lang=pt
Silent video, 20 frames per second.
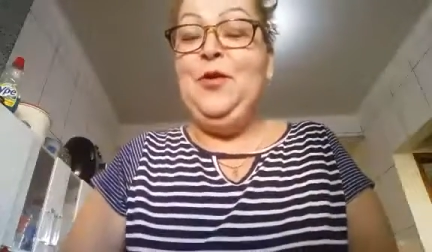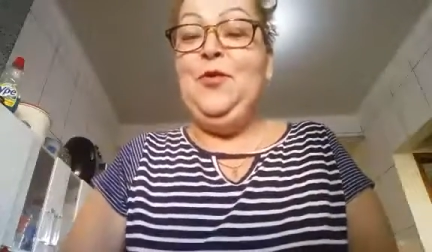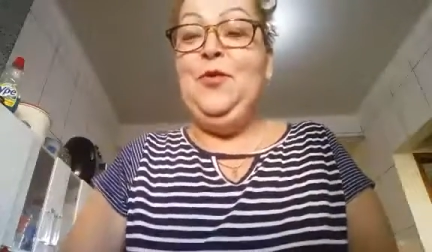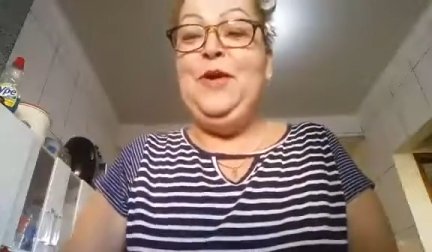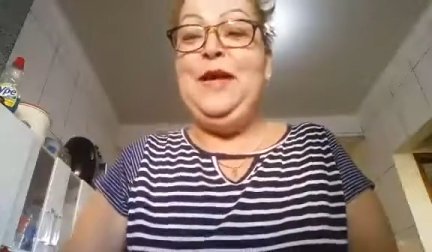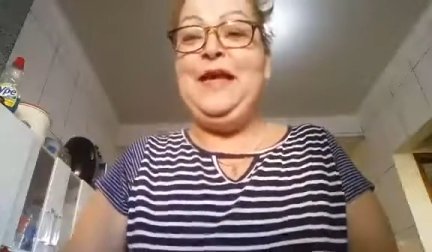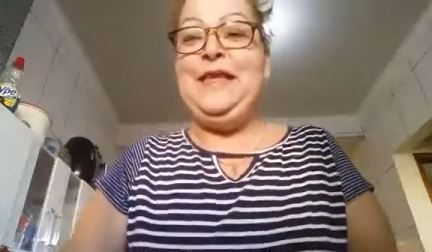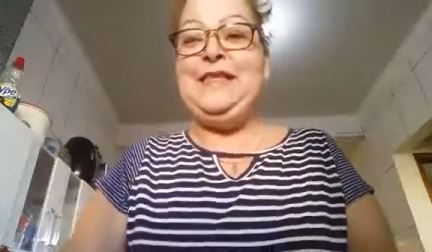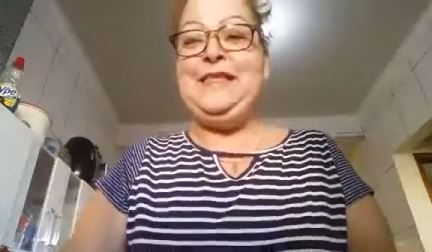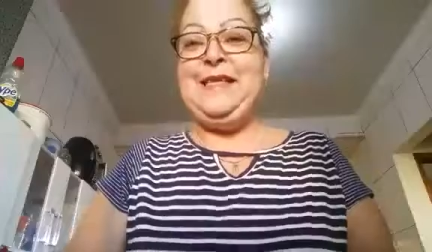
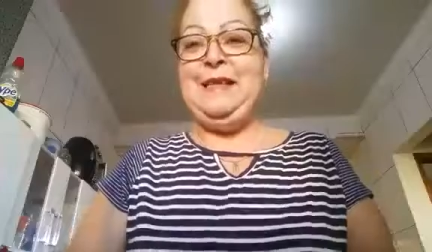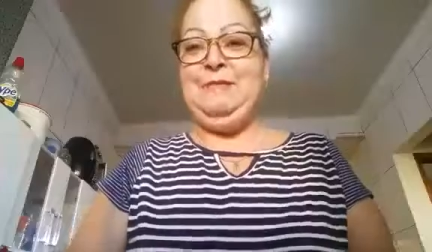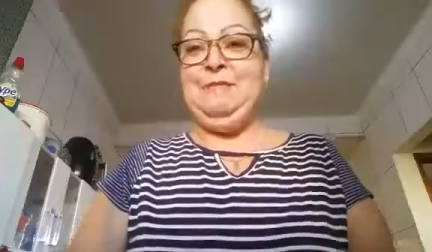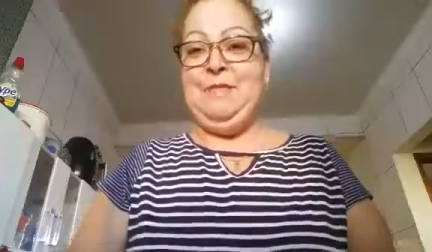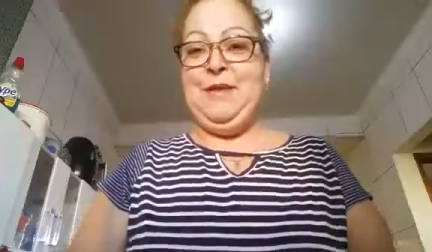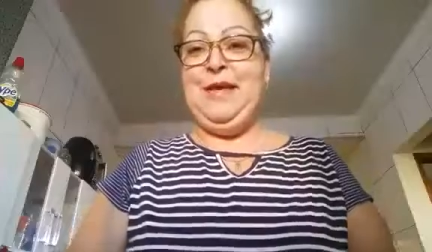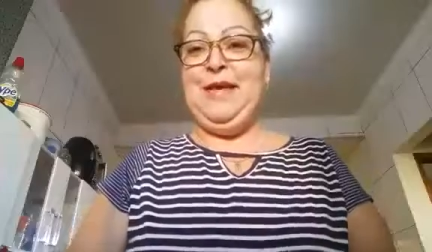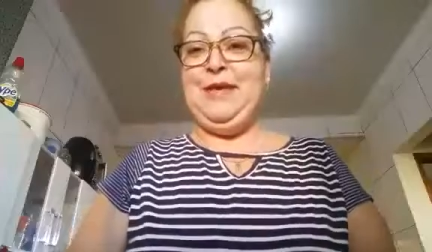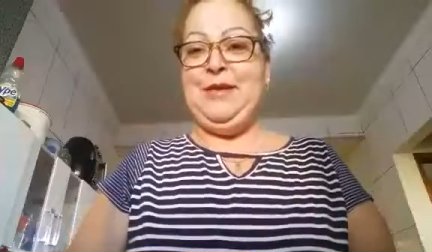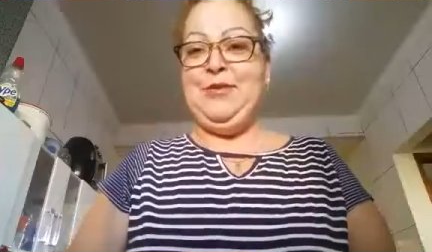Um
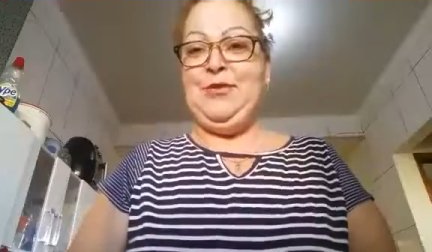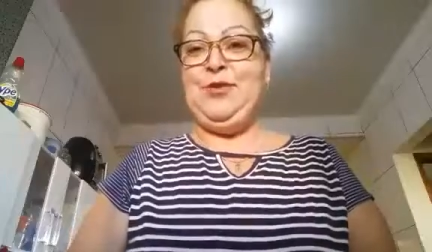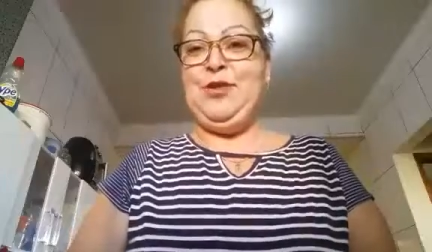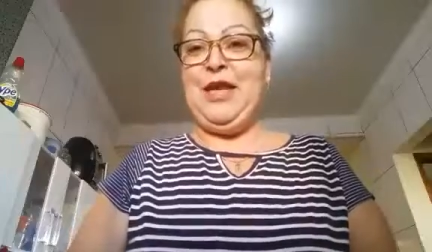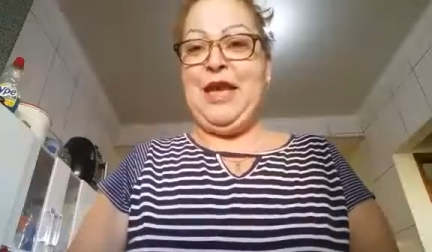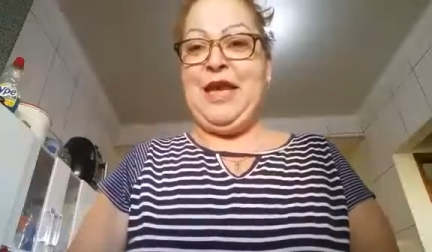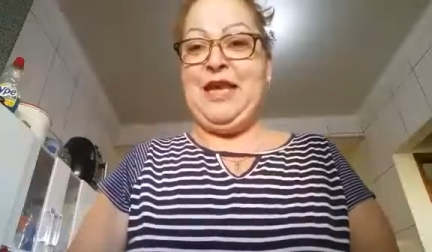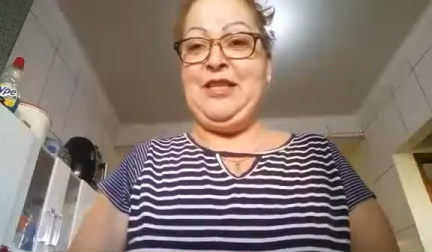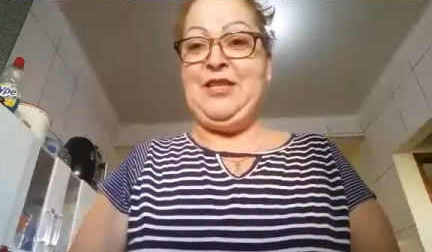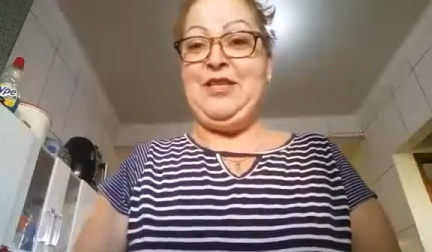recebido,
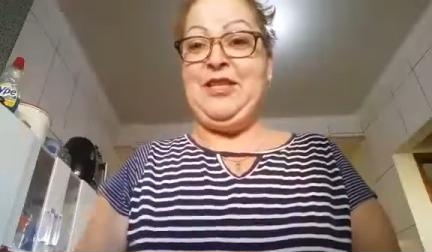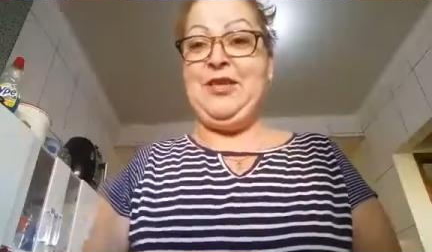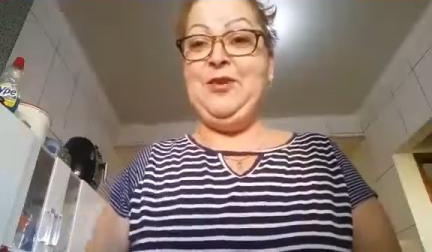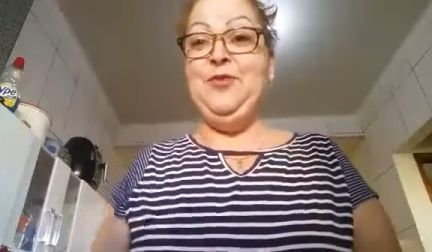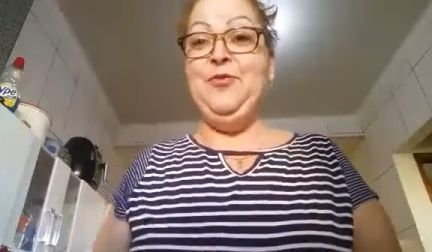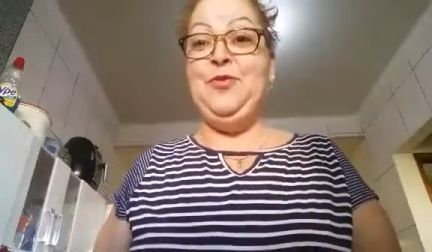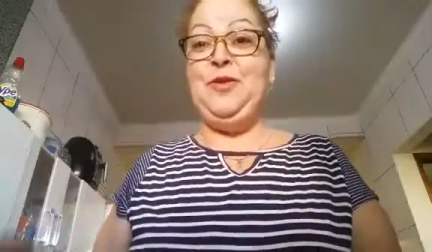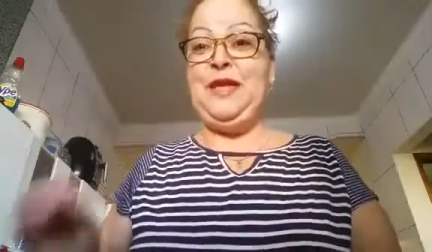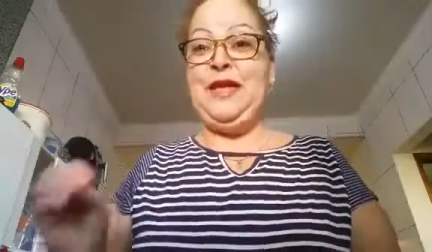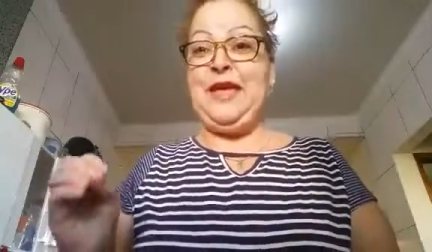gente,
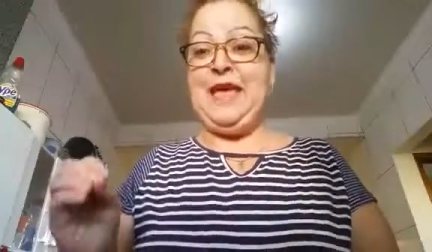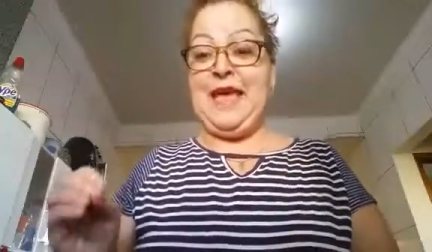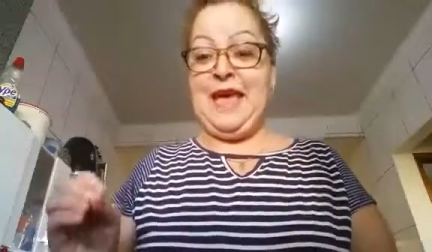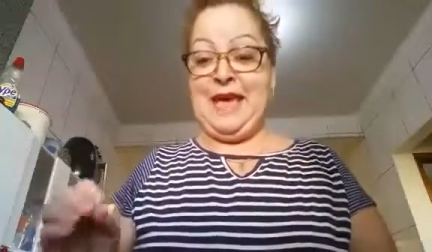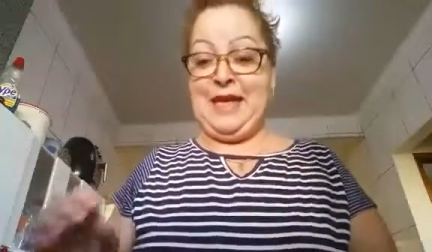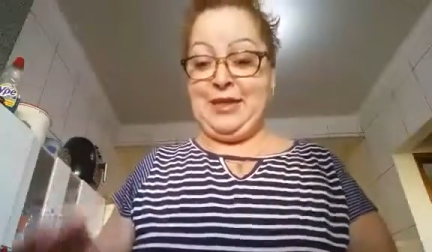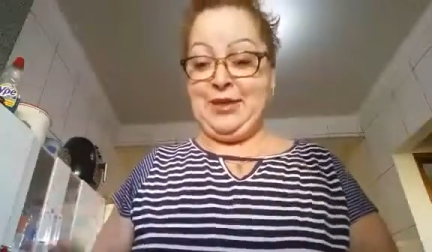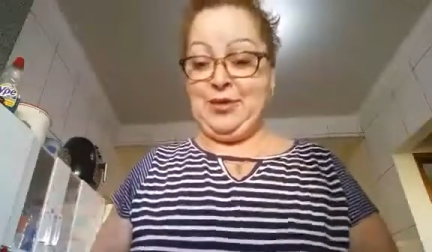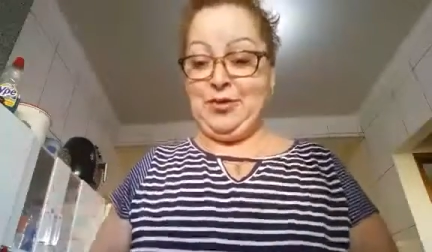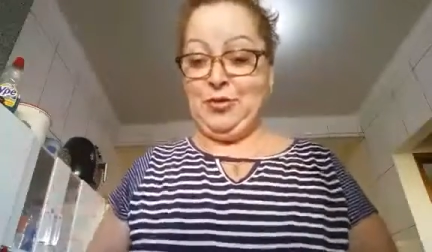um
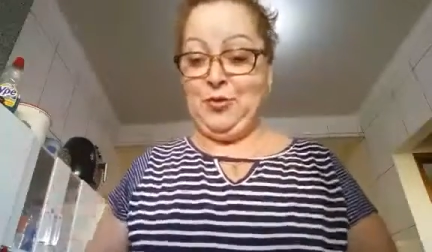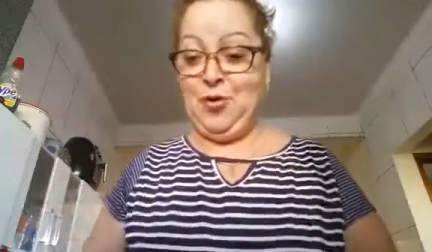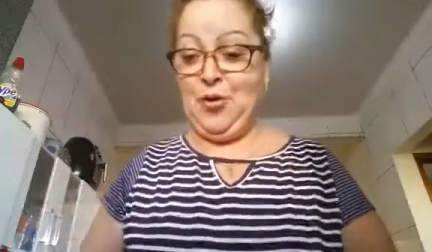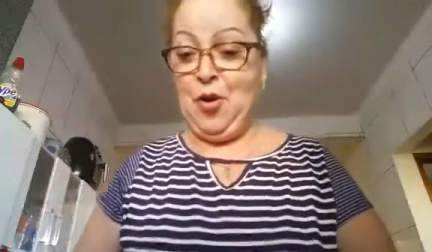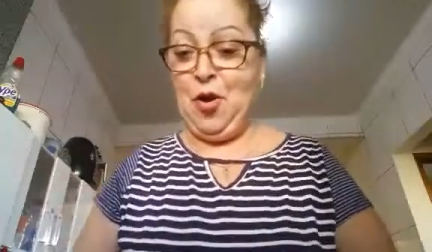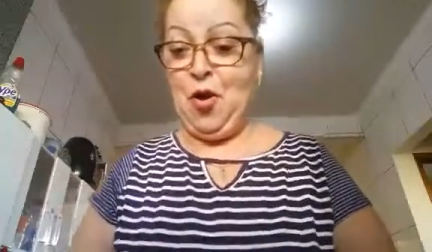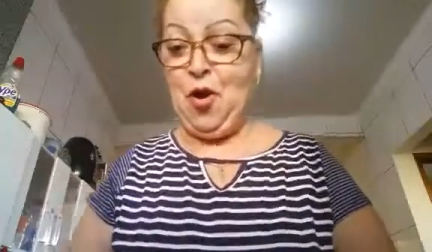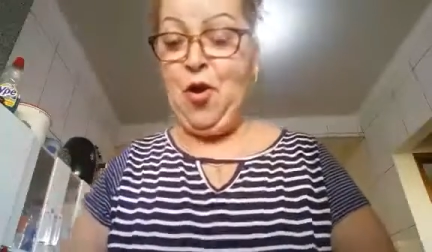queijo.